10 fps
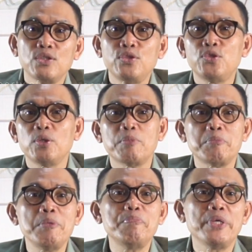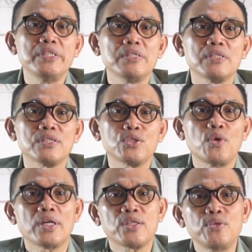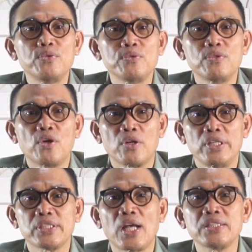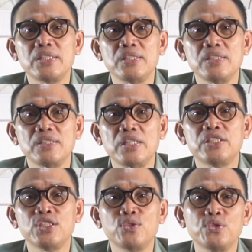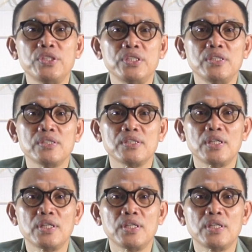untuk memimpin suatu organisasi, institusi,